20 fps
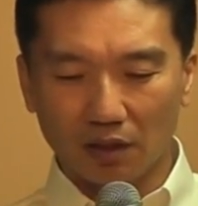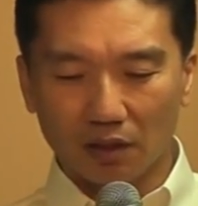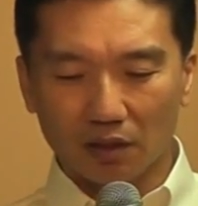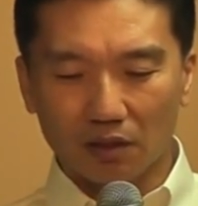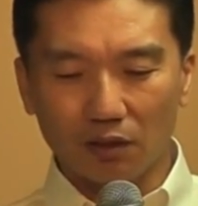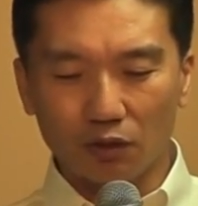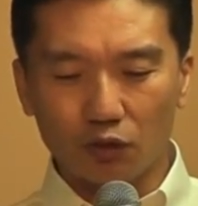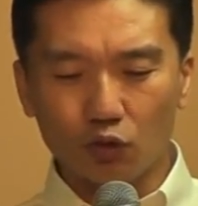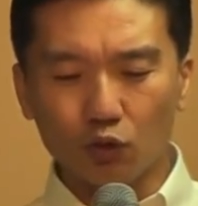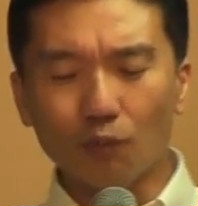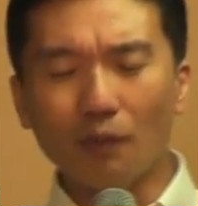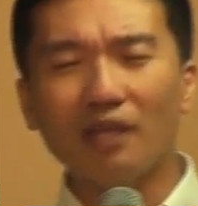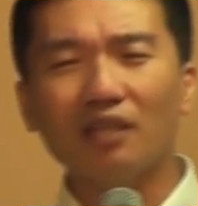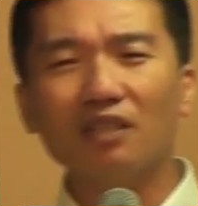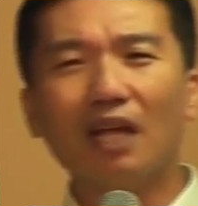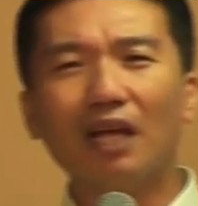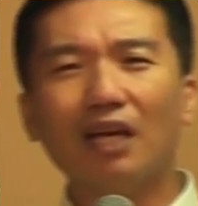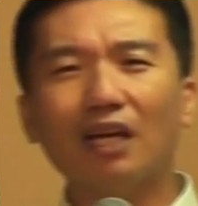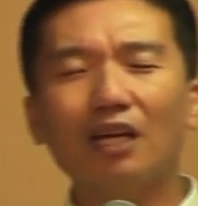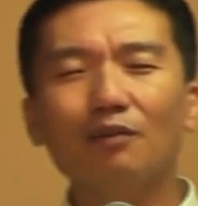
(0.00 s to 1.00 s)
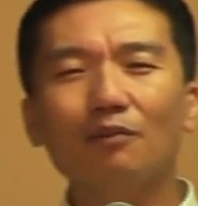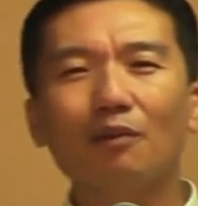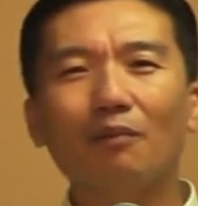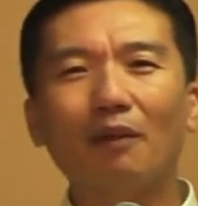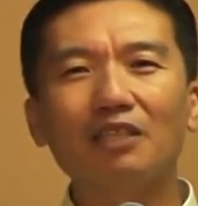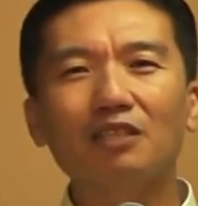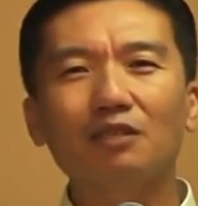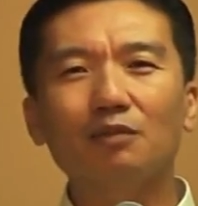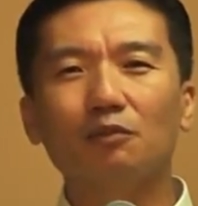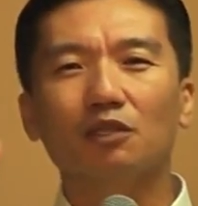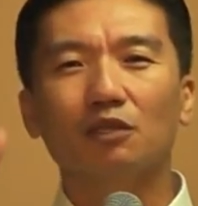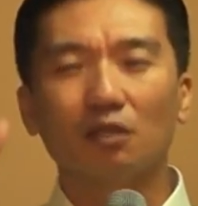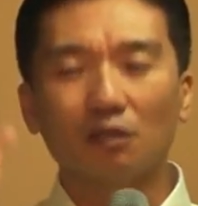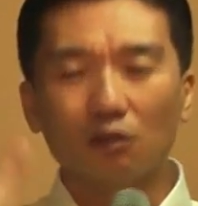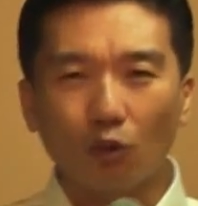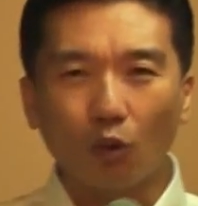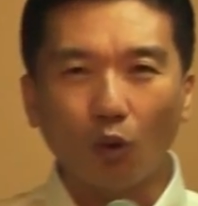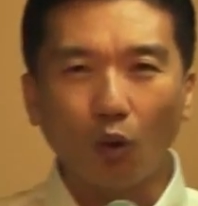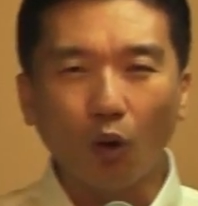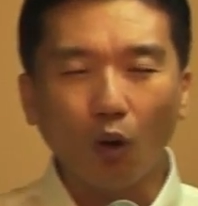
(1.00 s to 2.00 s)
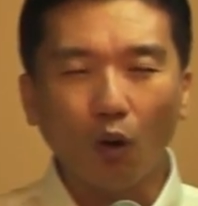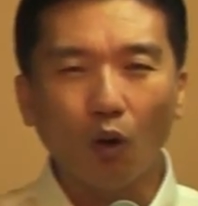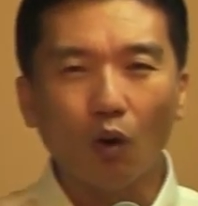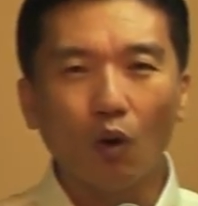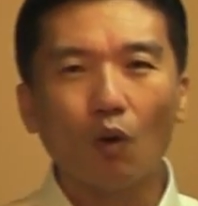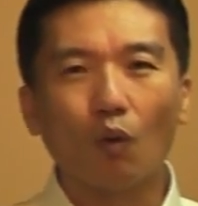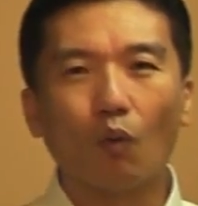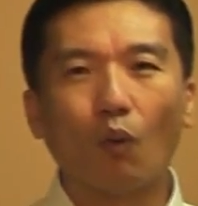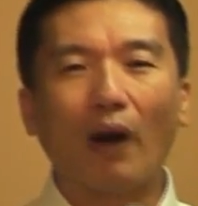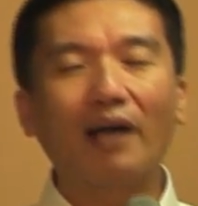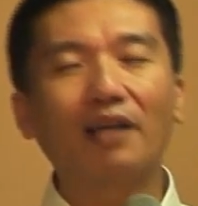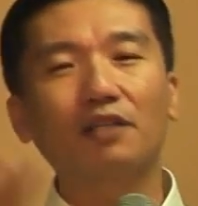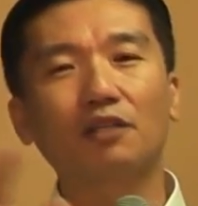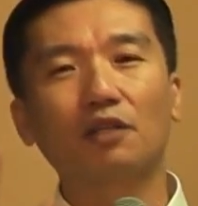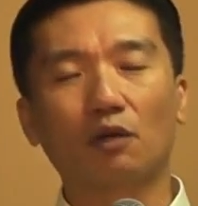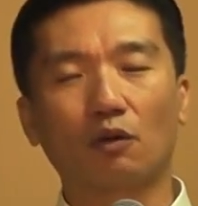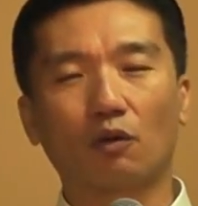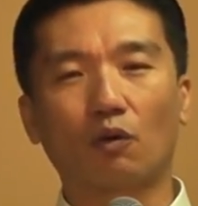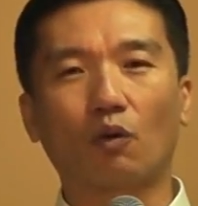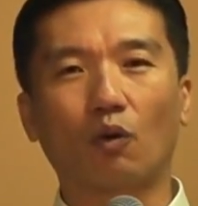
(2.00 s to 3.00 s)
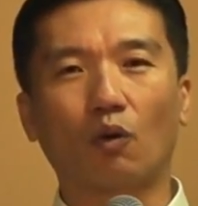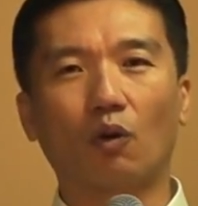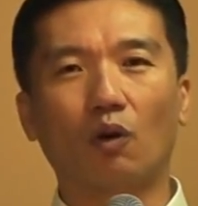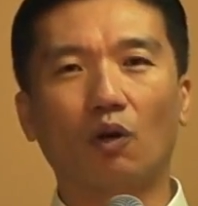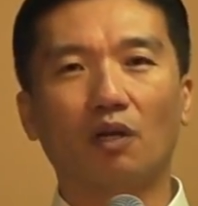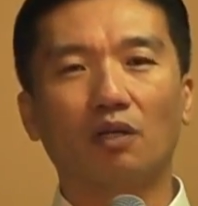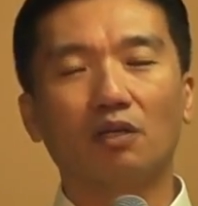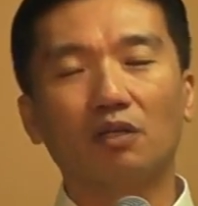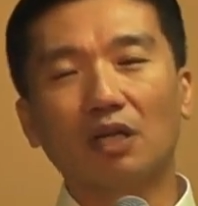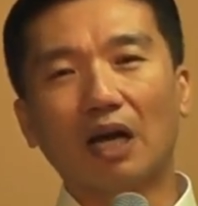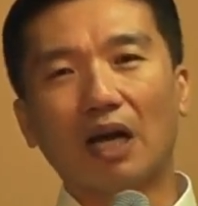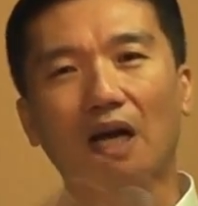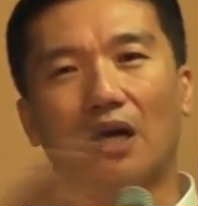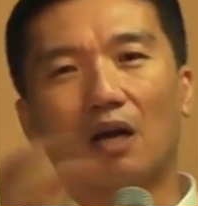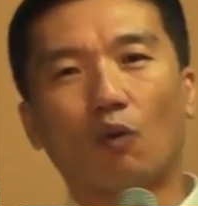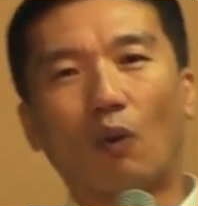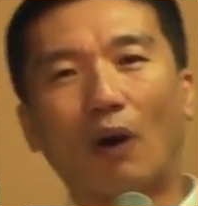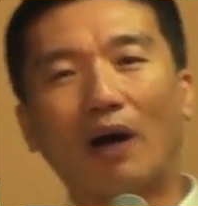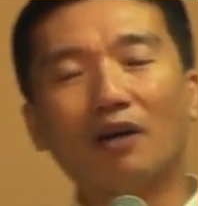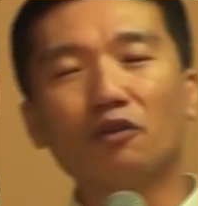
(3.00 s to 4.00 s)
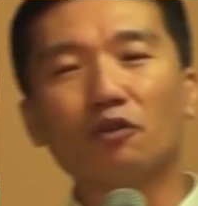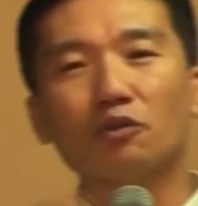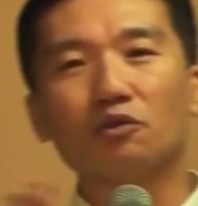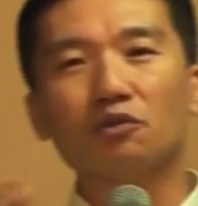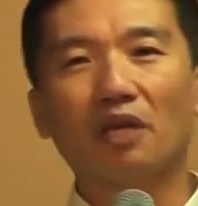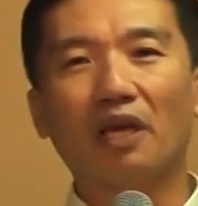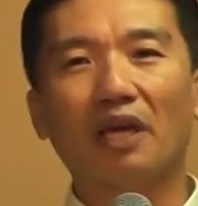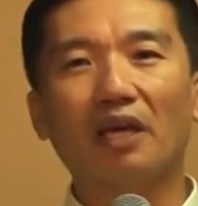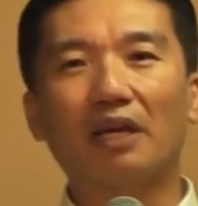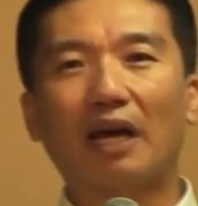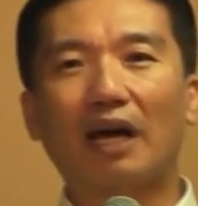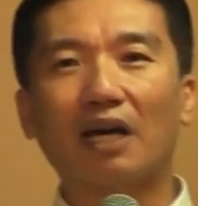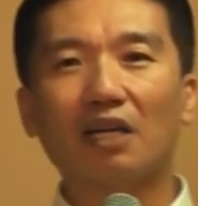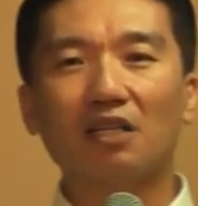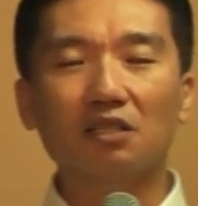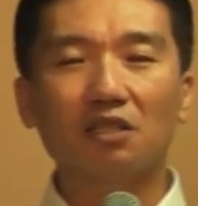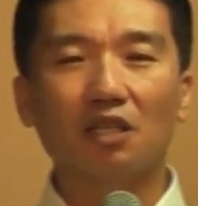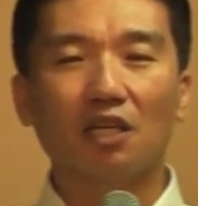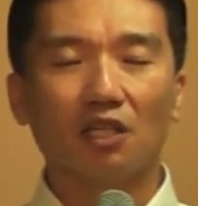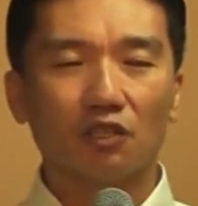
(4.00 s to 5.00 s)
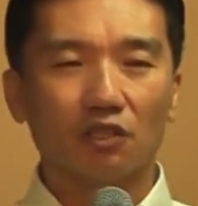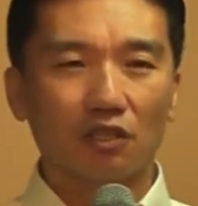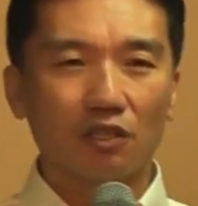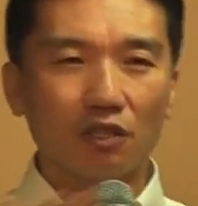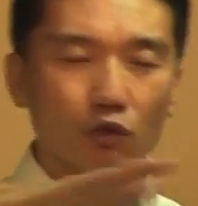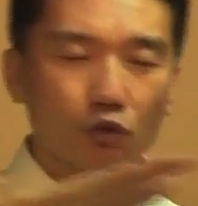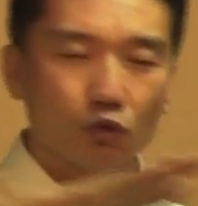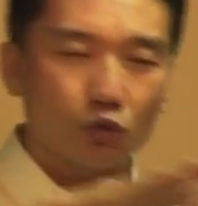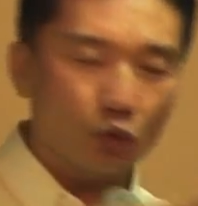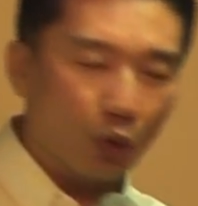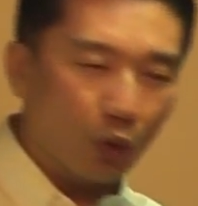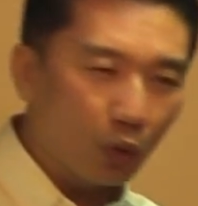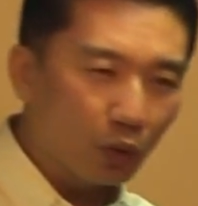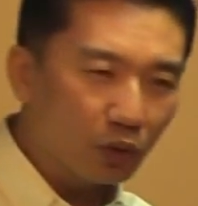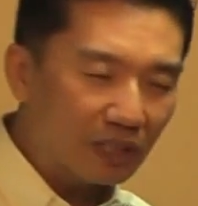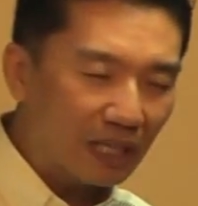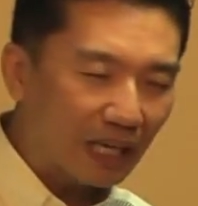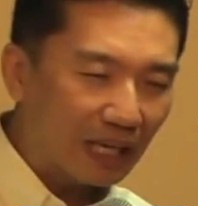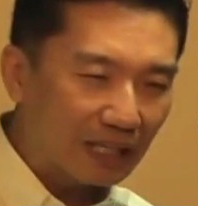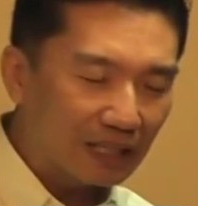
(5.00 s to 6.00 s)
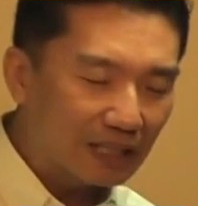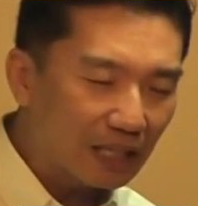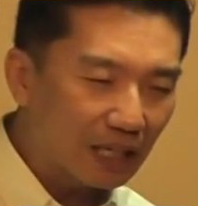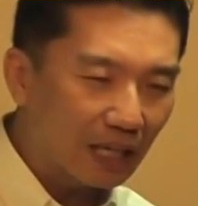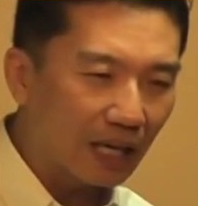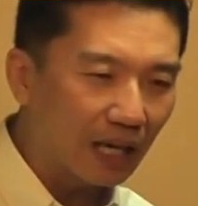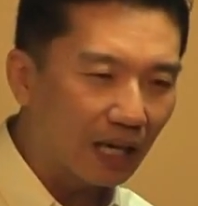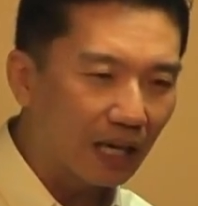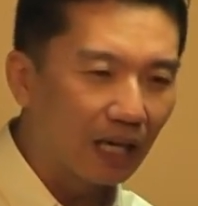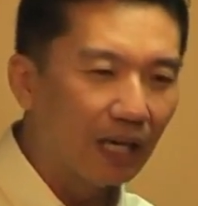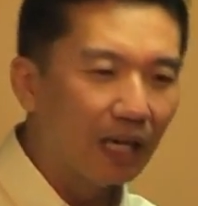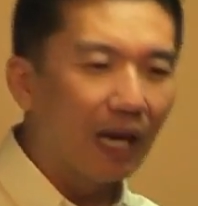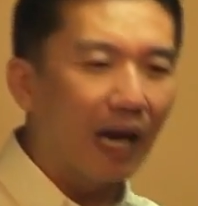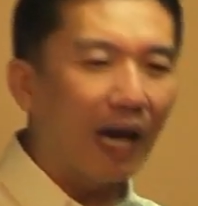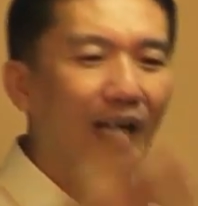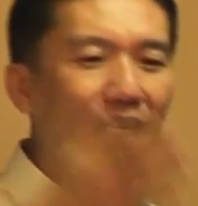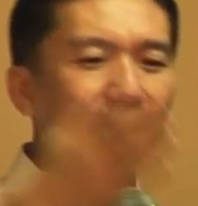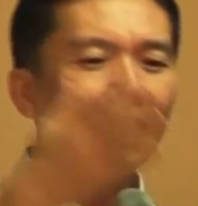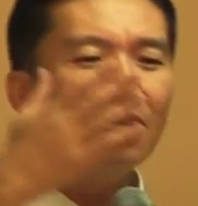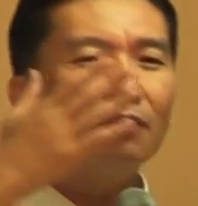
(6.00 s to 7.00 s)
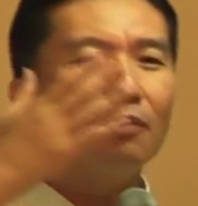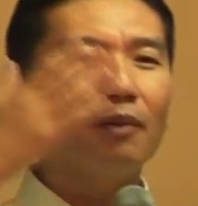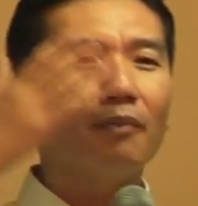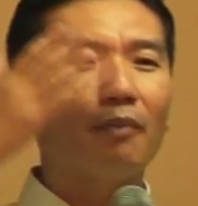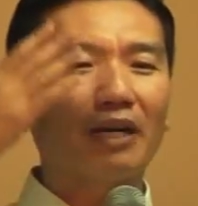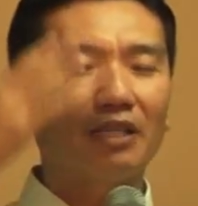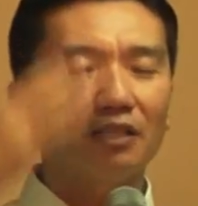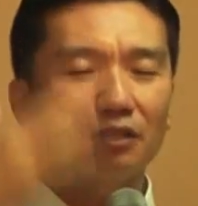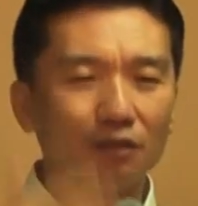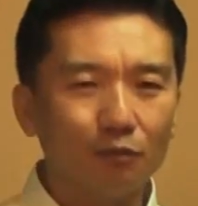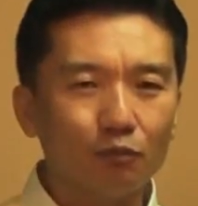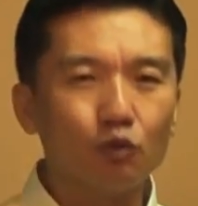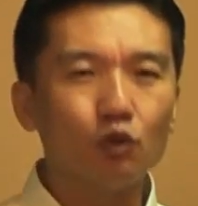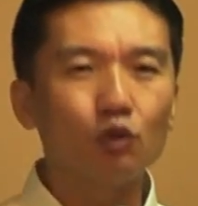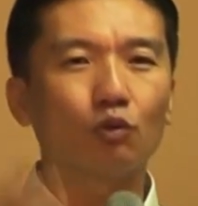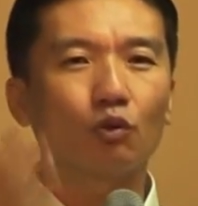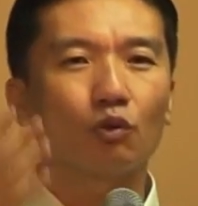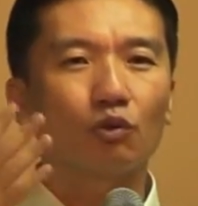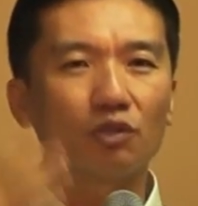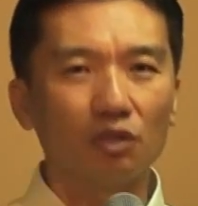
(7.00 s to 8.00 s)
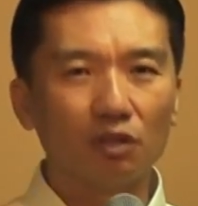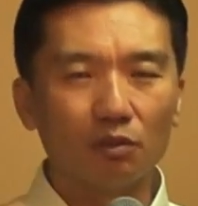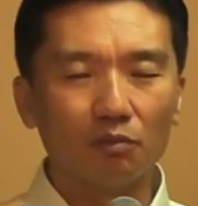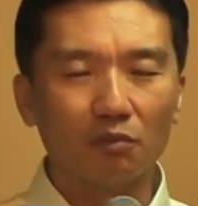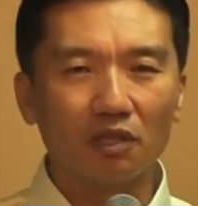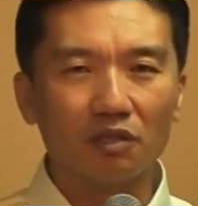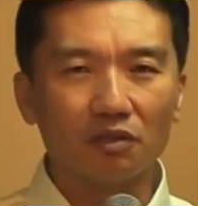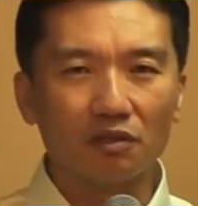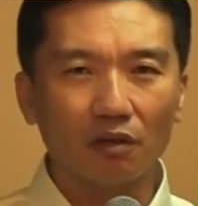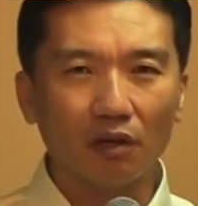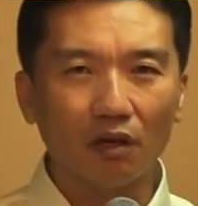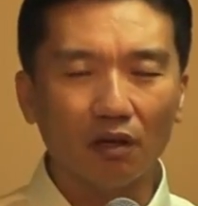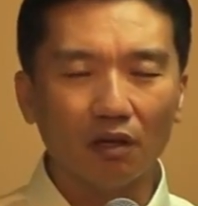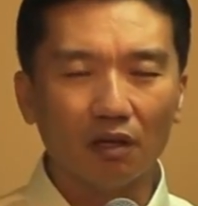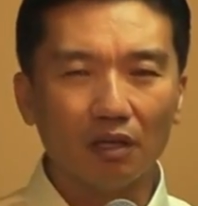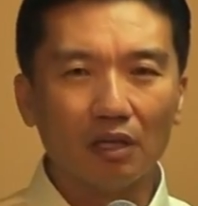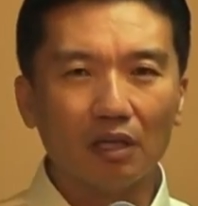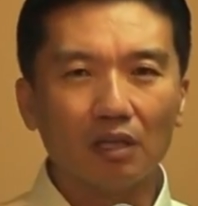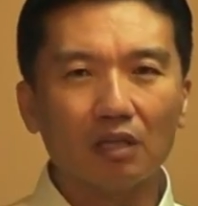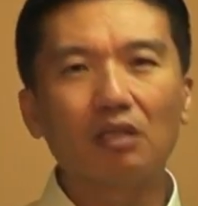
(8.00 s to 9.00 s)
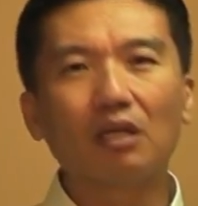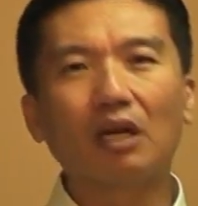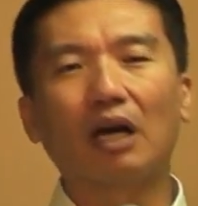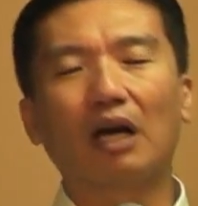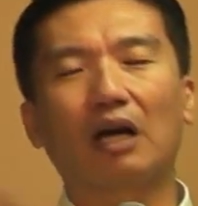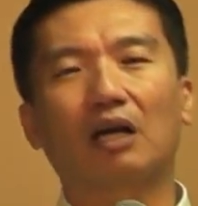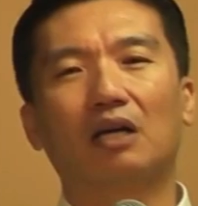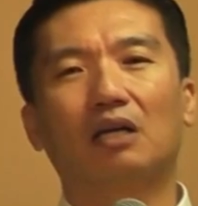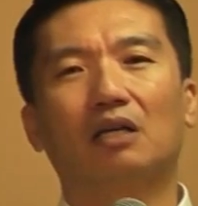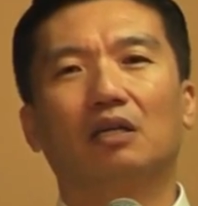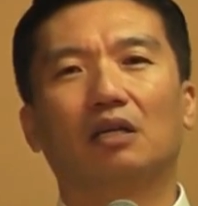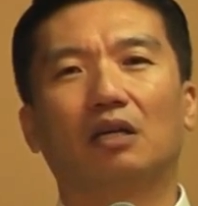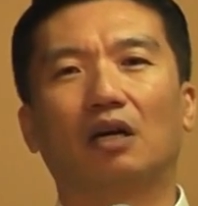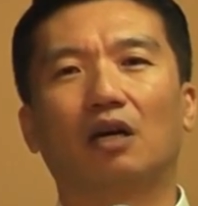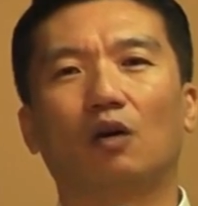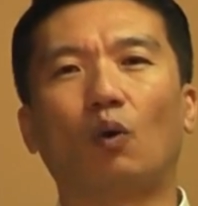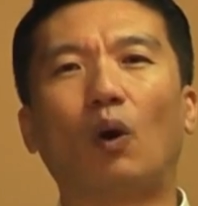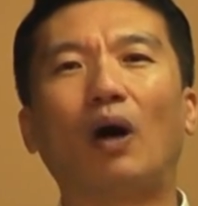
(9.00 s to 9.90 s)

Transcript: 그 수많은 하나님의 말씀을 듣고 왕이 되었고 그가 왕으로서 해나가는 그 초창기에 하나님의 말씀 위주로 들으면서 그가 아,